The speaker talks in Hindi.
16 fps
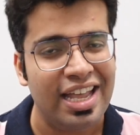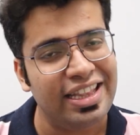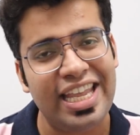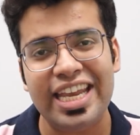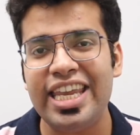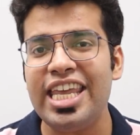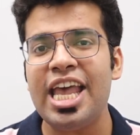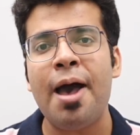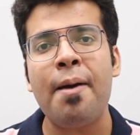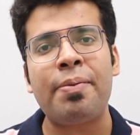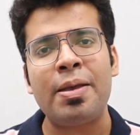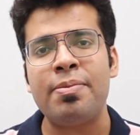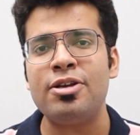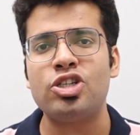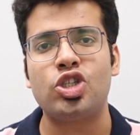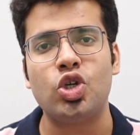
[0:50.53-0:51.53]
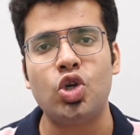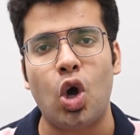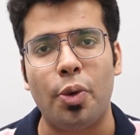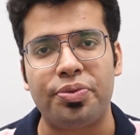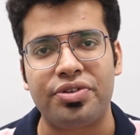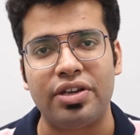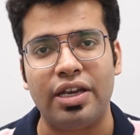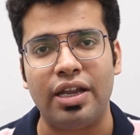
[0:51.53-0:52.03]
देखिए आपके पास दो
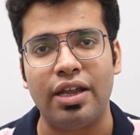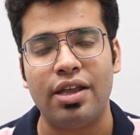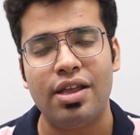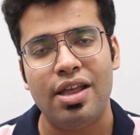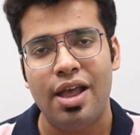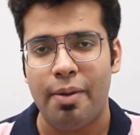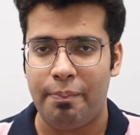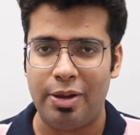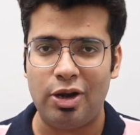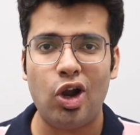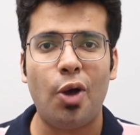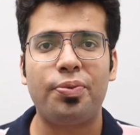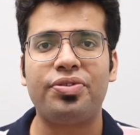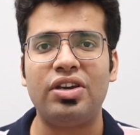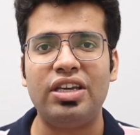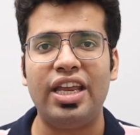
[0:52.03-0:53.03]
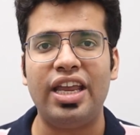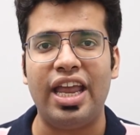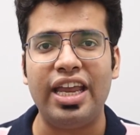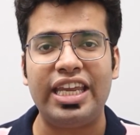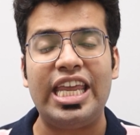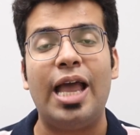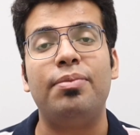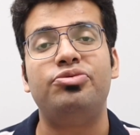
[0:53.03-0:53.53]
ऑप्शन है पहला ऑप्शन ये है
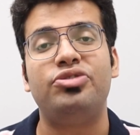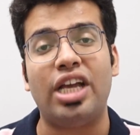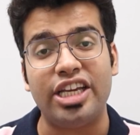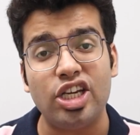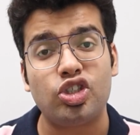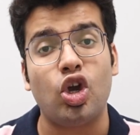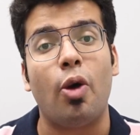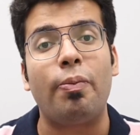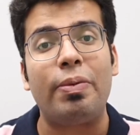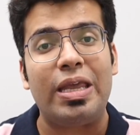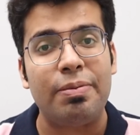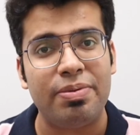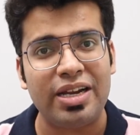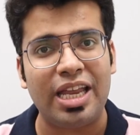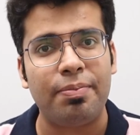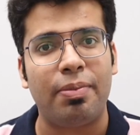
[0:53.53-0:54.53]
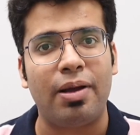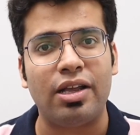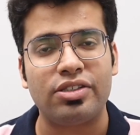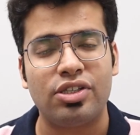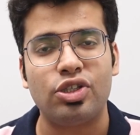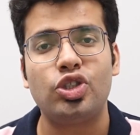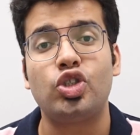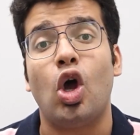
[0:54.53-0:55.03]
कि आप जाइए शॉपकीपर के
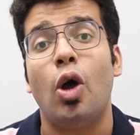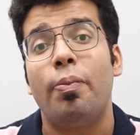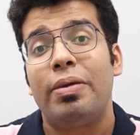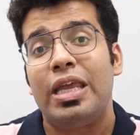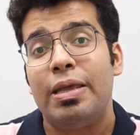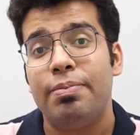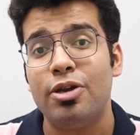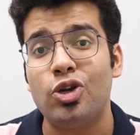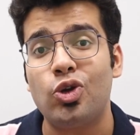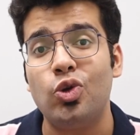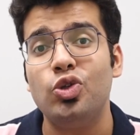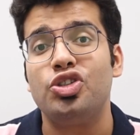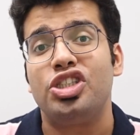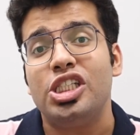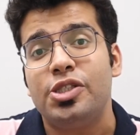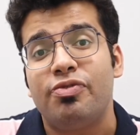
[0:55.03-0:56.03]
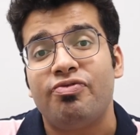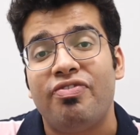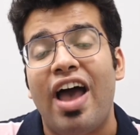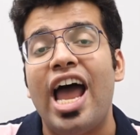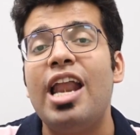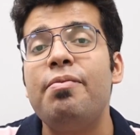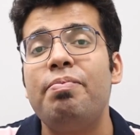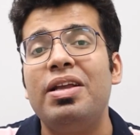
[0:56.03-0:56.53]
पास शॉपकीपर को जिस
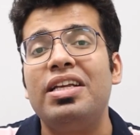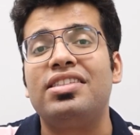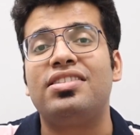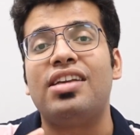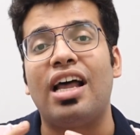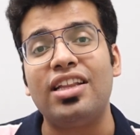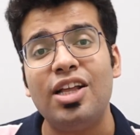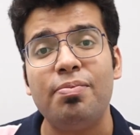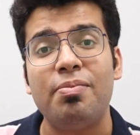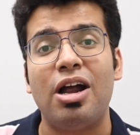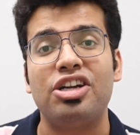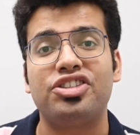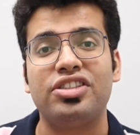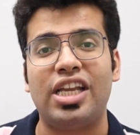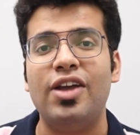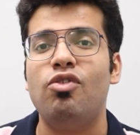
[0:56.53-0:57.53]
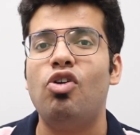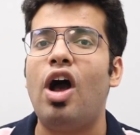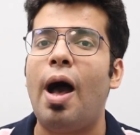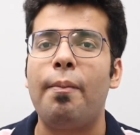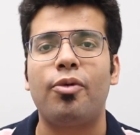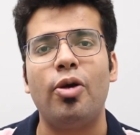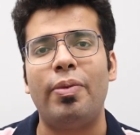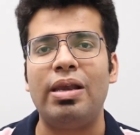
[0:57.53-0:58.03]
फैन पे ज्यादा मार्जिन है वो
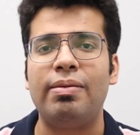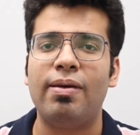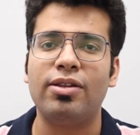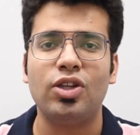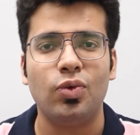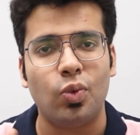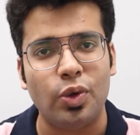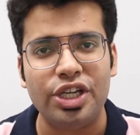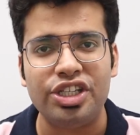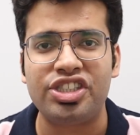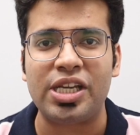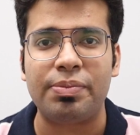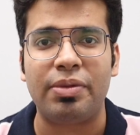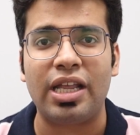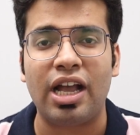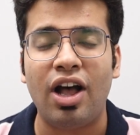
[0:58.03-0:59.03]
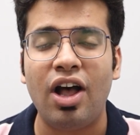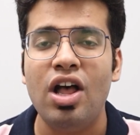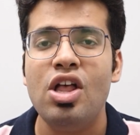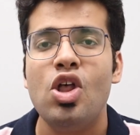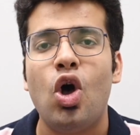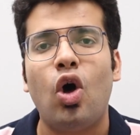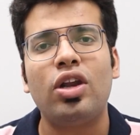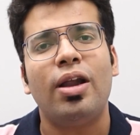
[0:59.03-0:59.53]
आपको पहली बार तो वही चेप देगा
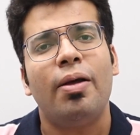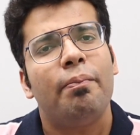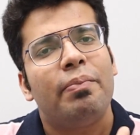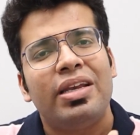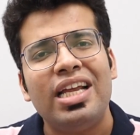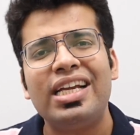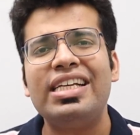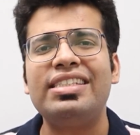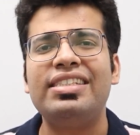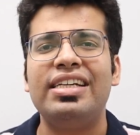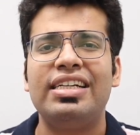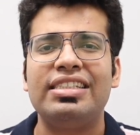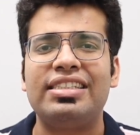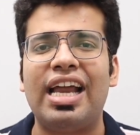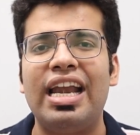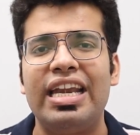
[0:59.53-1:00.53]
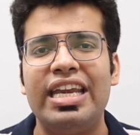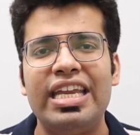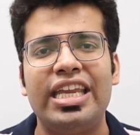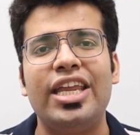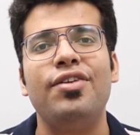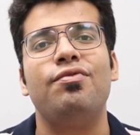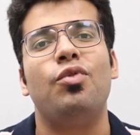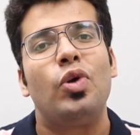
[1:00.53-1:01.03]
और आप बिना किसी अंडरस्टैंडिंग
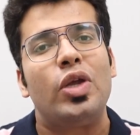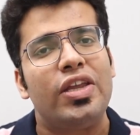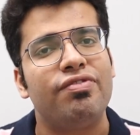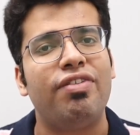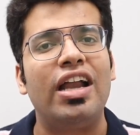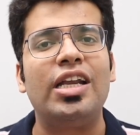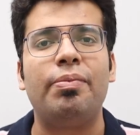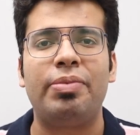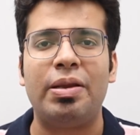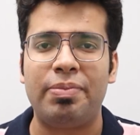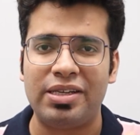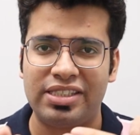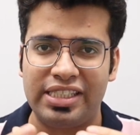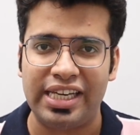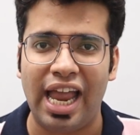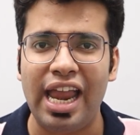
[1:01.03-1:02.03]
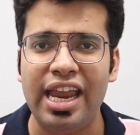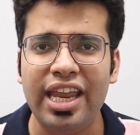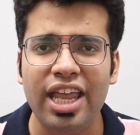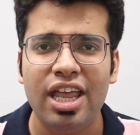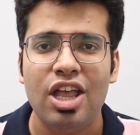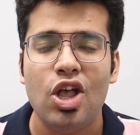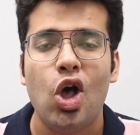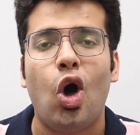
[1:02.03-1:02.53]
के वही फैन अपने पास ले
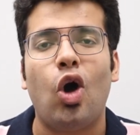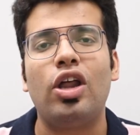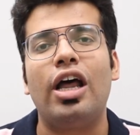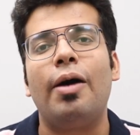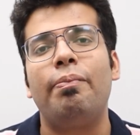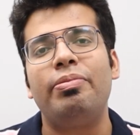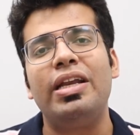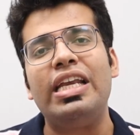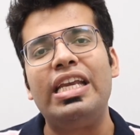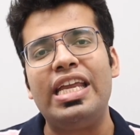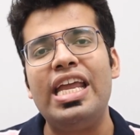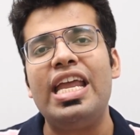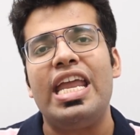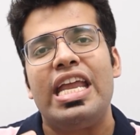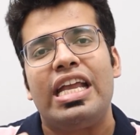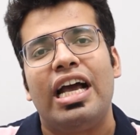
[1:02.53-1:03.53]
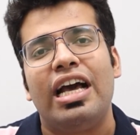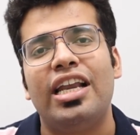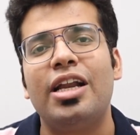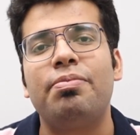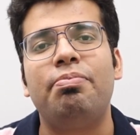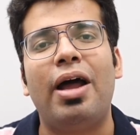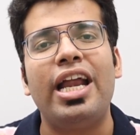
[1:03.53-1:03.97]
आएंगे और अपने लिए एक गलत